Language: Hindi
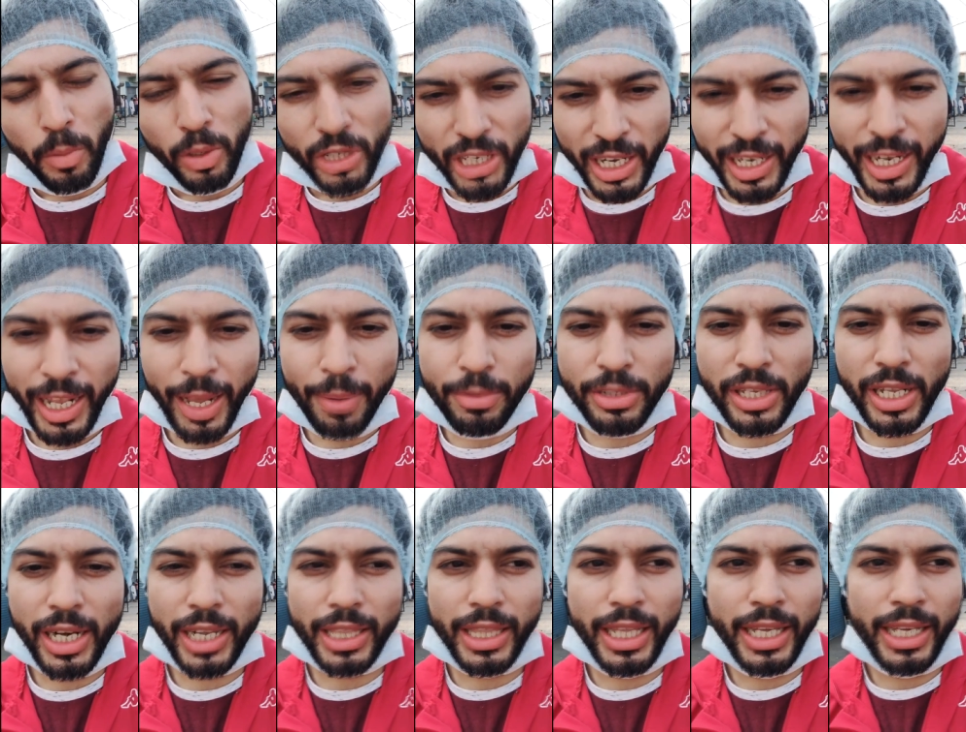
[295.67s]
मुझे
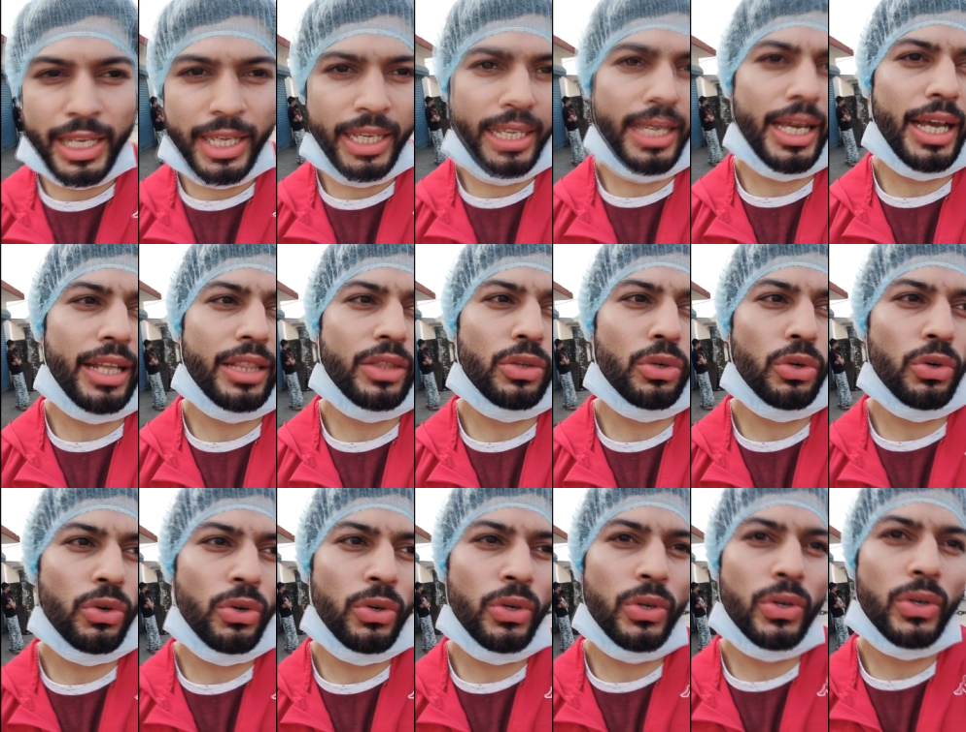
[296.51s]
टाइम्स ये लगता है कि या
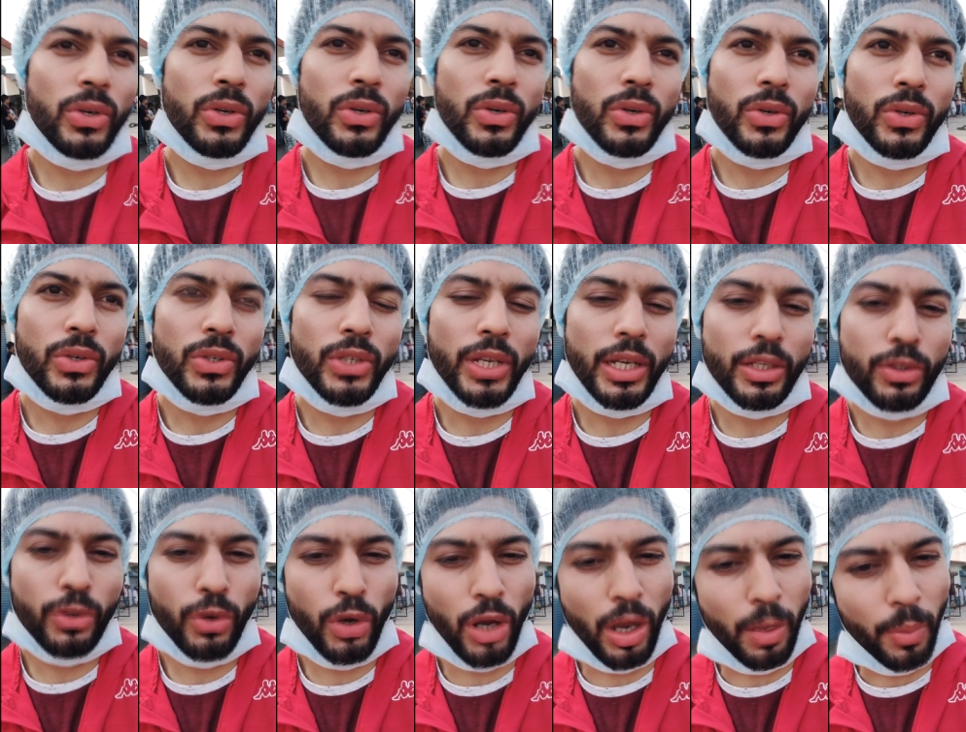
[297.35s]
तो
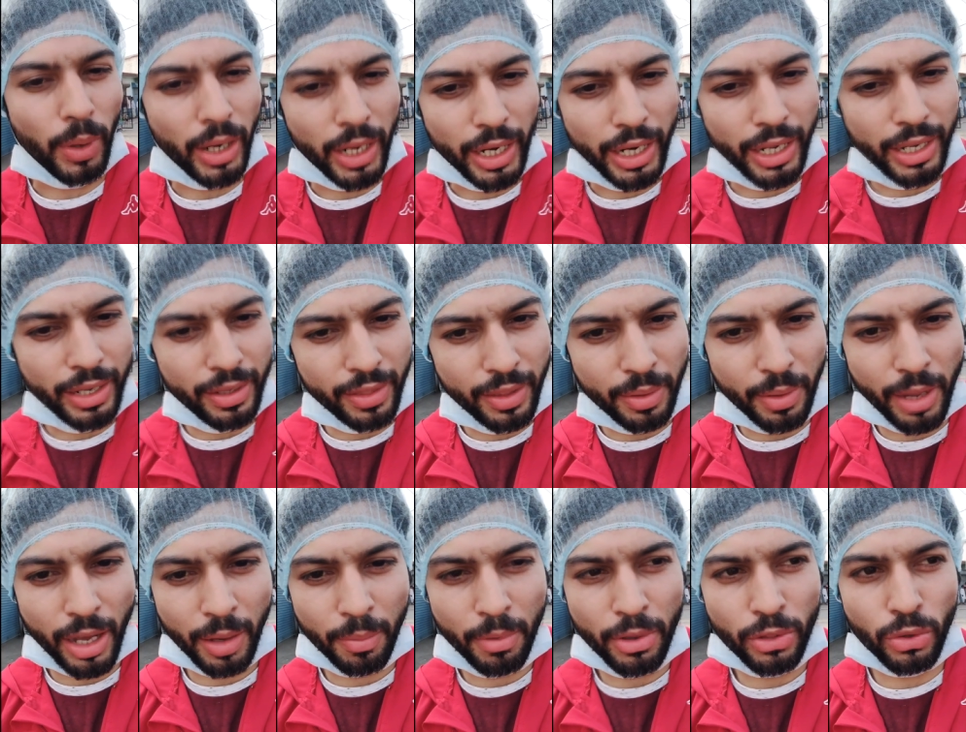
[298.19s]
या तो हमारे ही
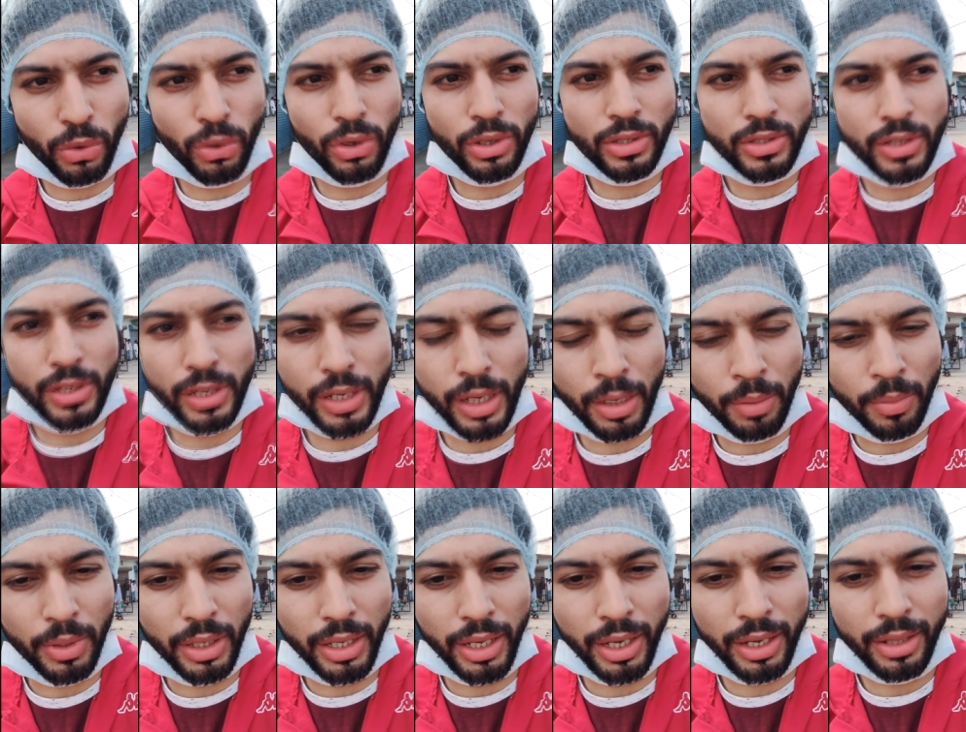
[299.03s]
दिमाग में थोड़ी सी
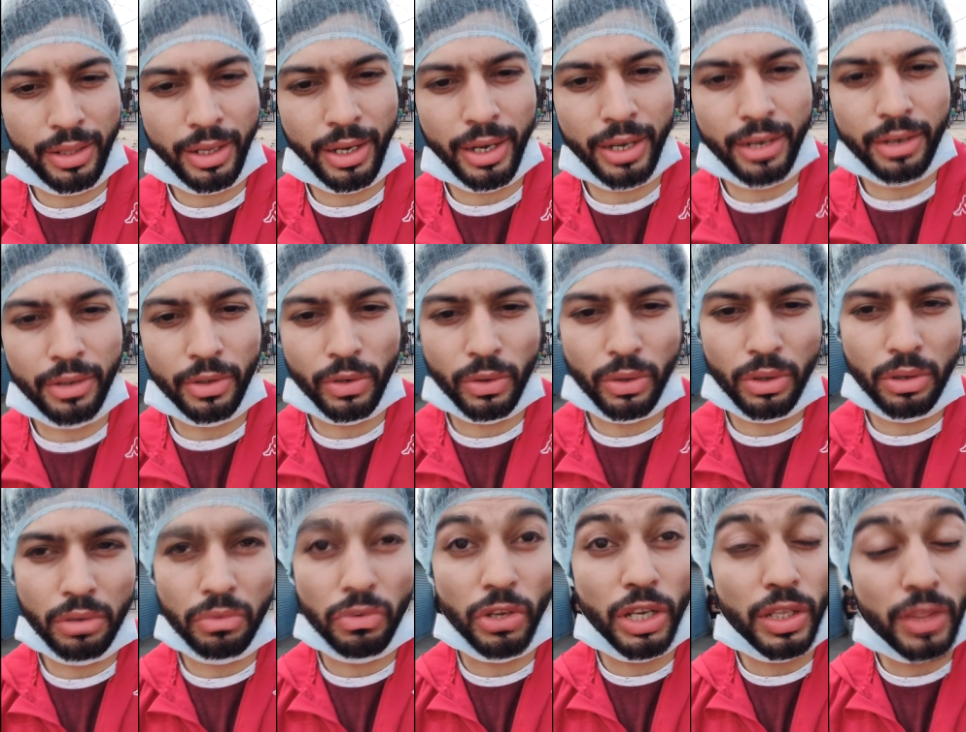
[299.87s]
कमी है दैट यू
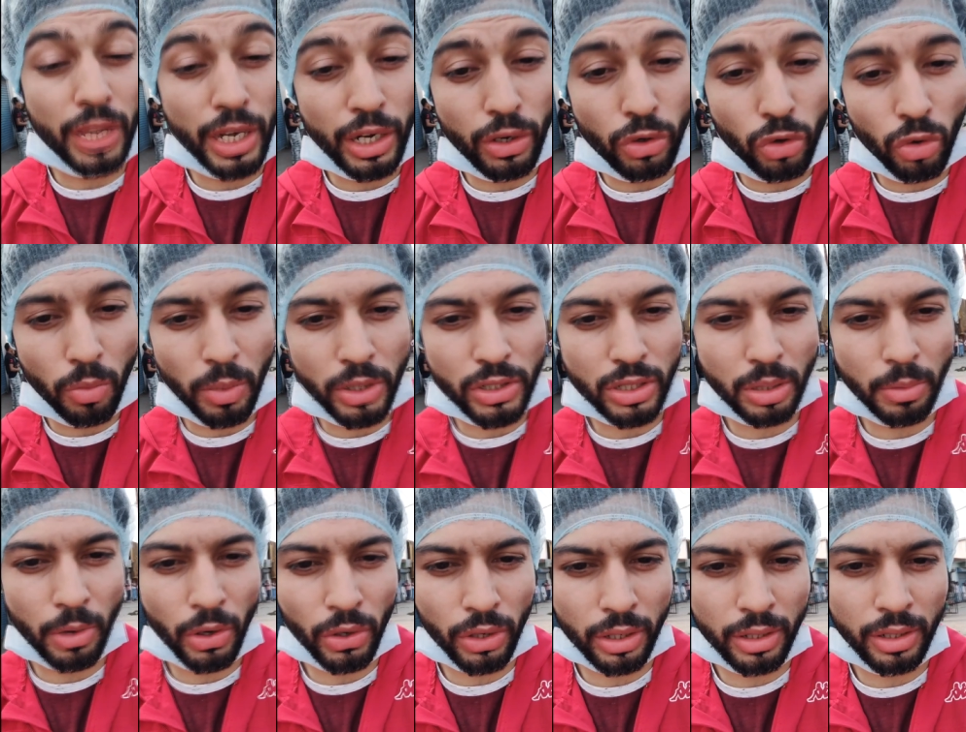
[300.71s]
नो वी थिंक टू
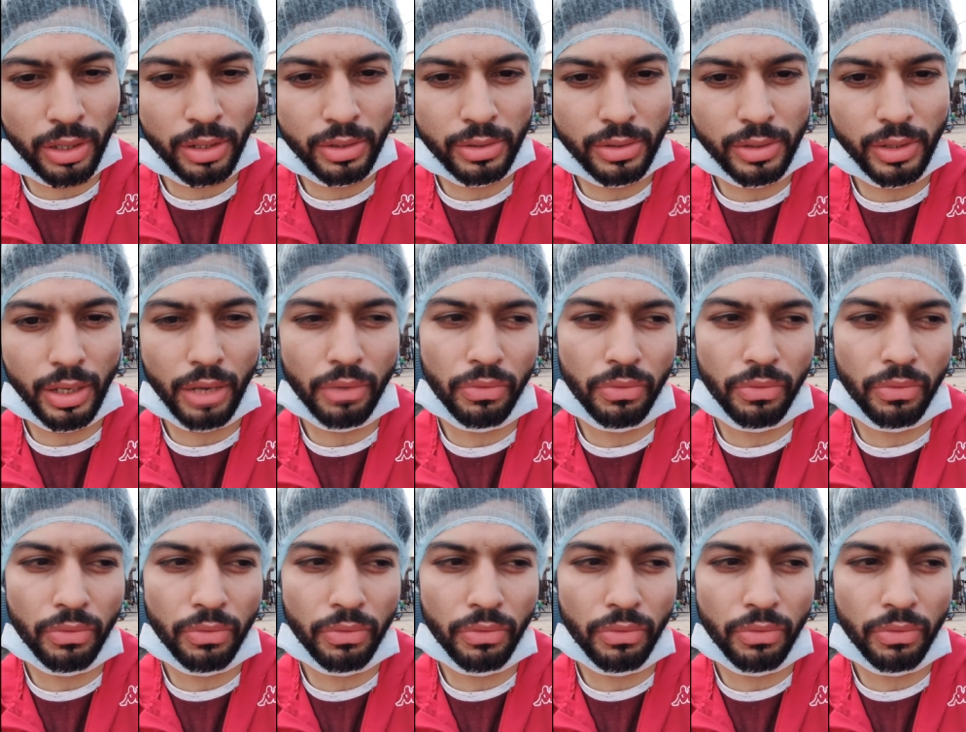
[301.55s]
मच अबाउट अदर्स